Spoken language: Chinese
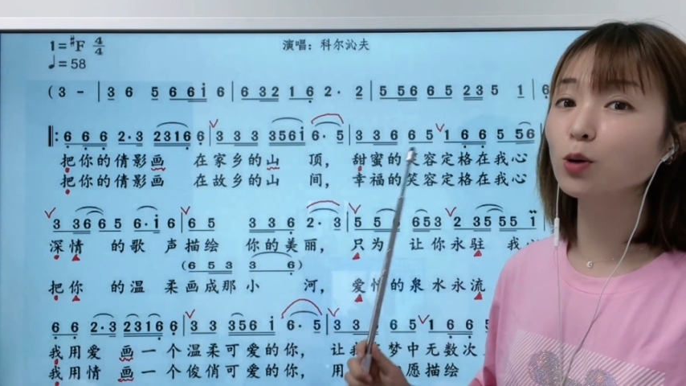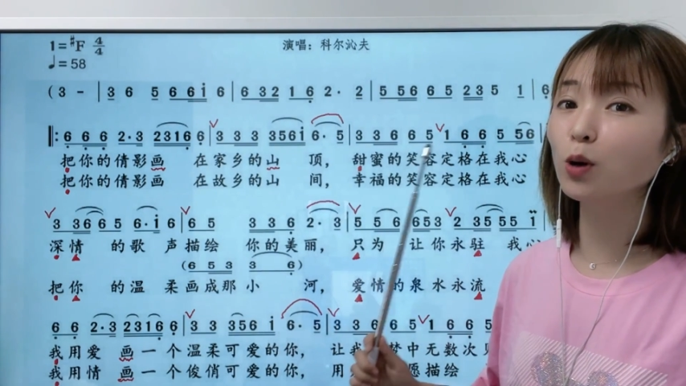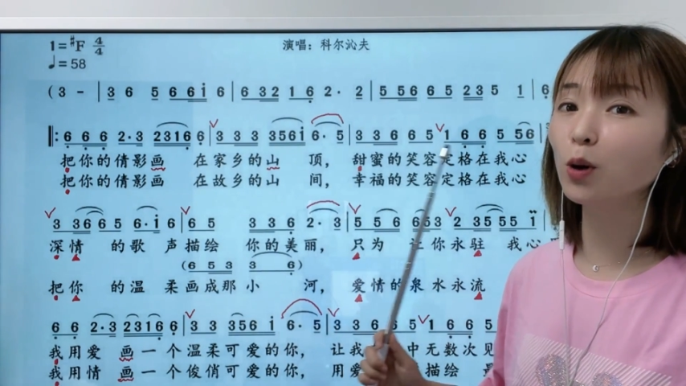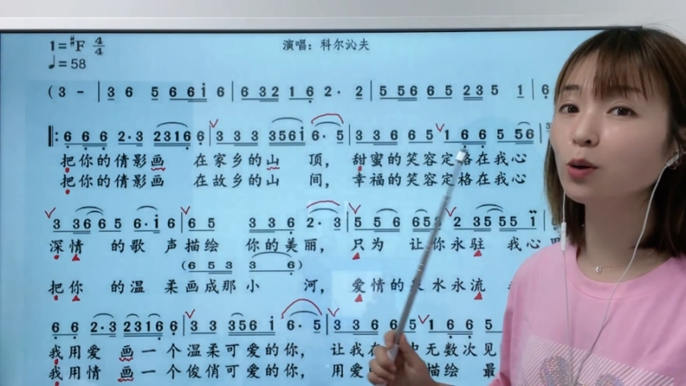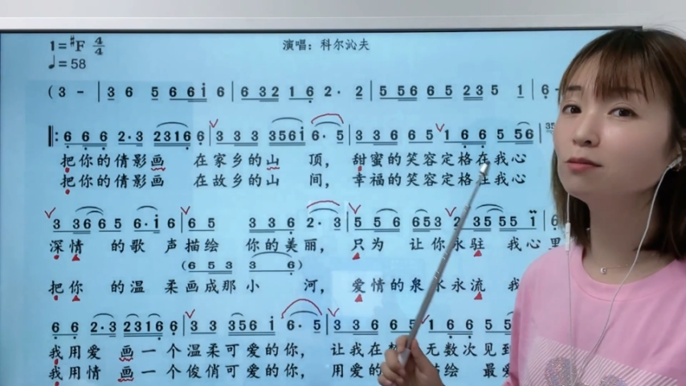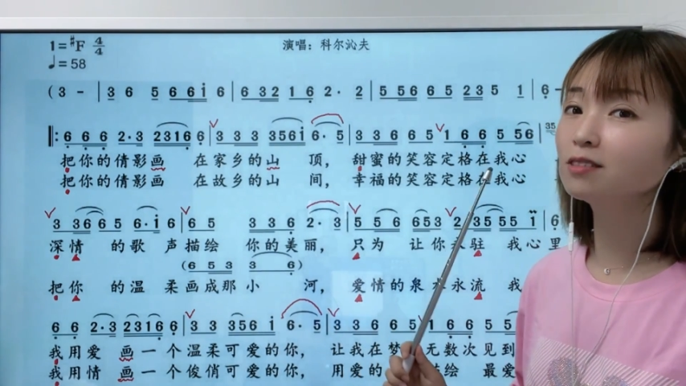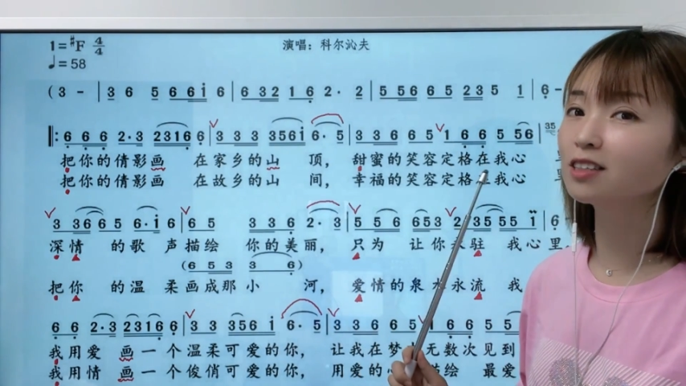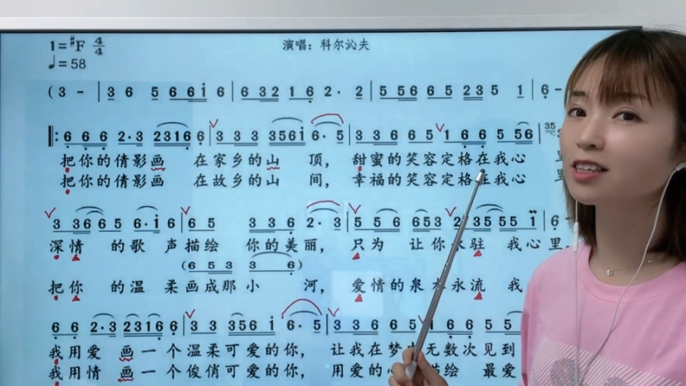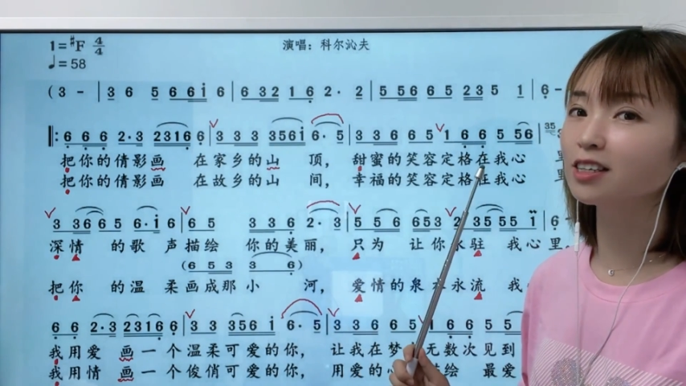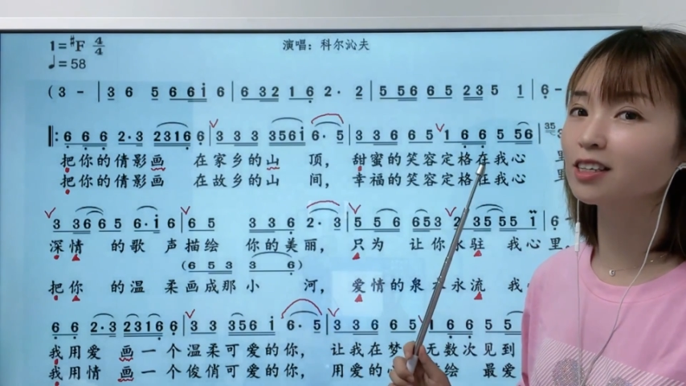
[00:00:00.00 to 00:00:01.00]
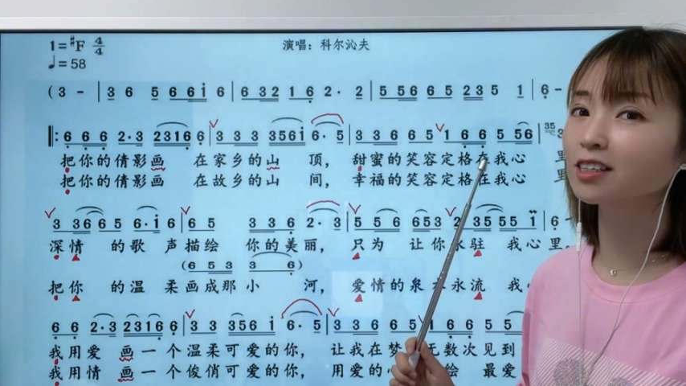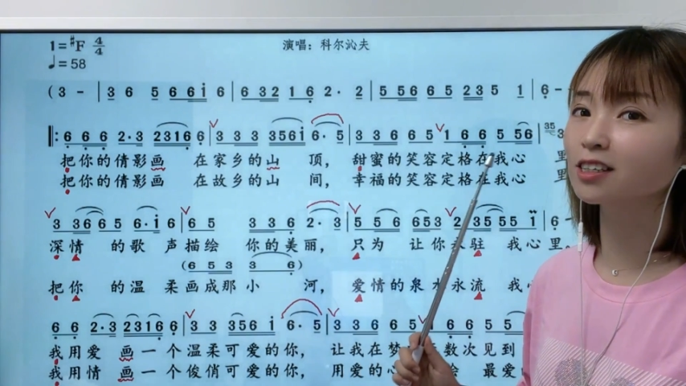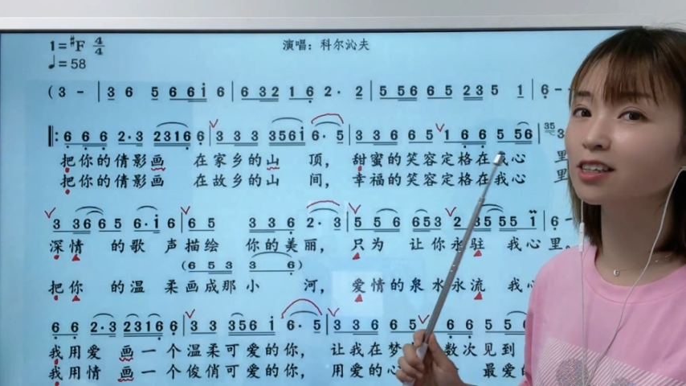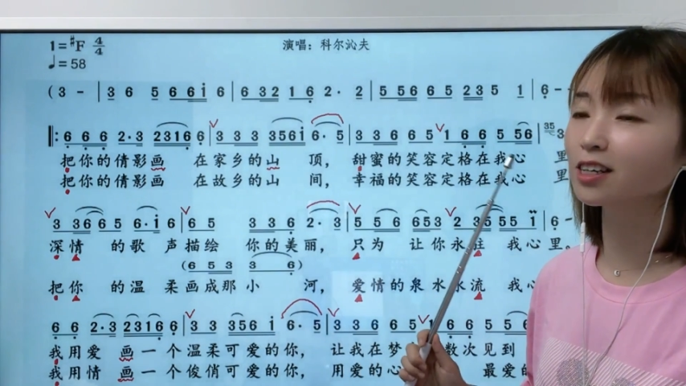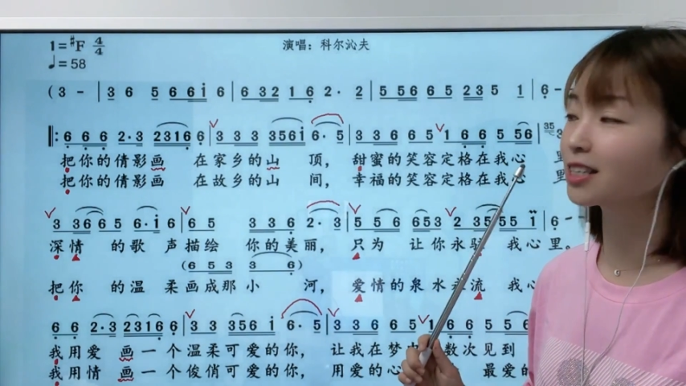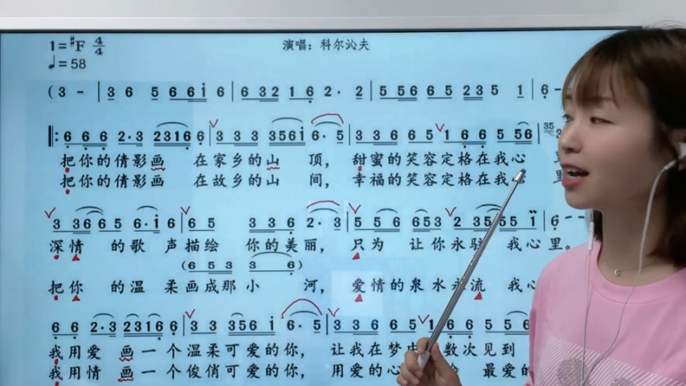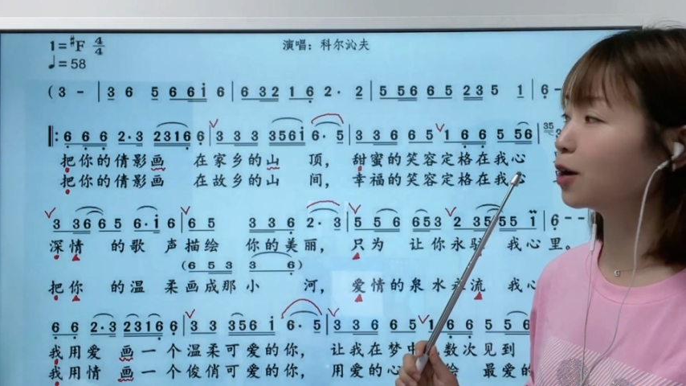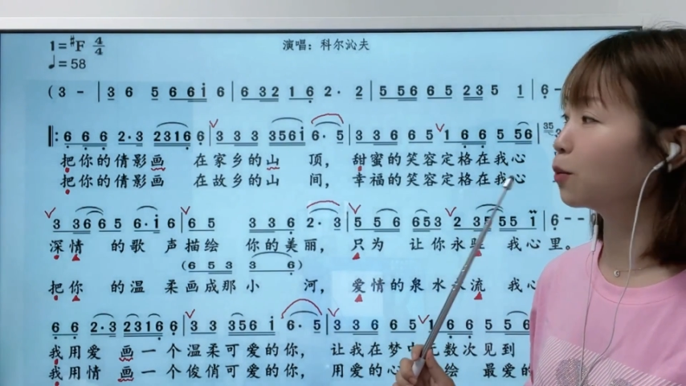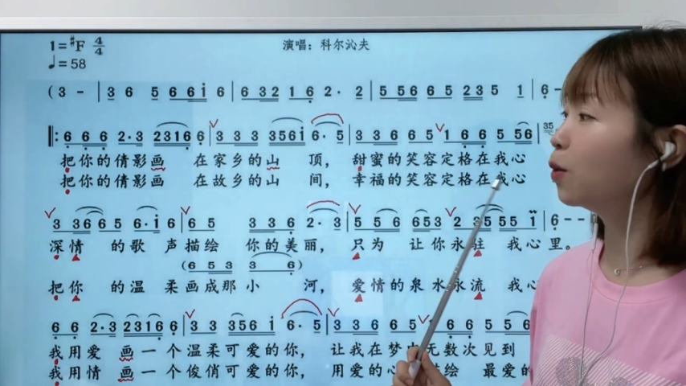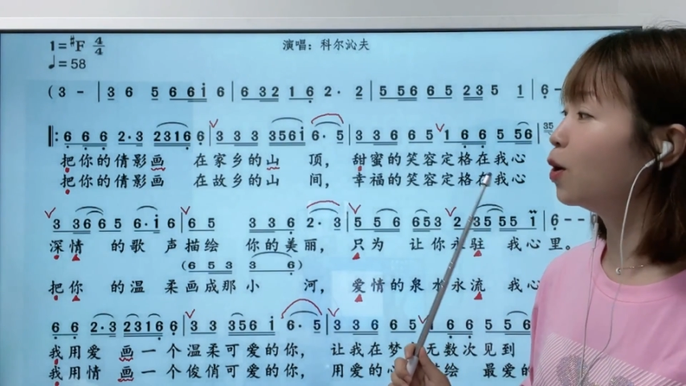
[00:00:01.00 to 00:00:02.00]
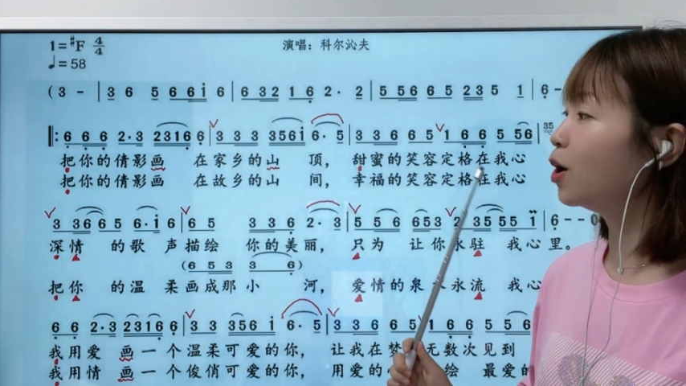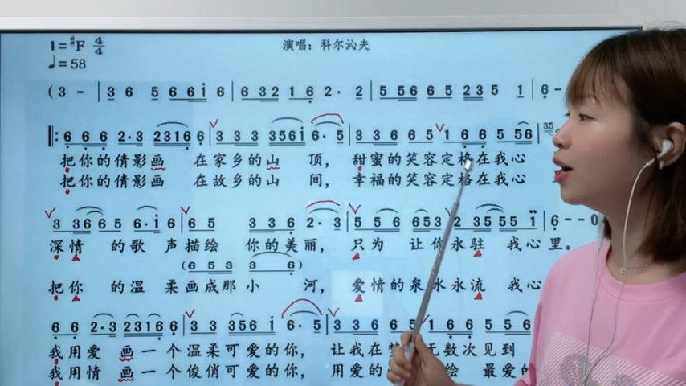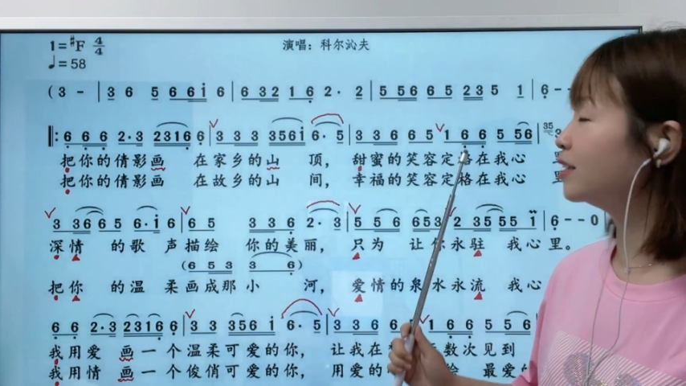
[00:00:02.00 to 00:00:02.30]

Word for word: 容定格在我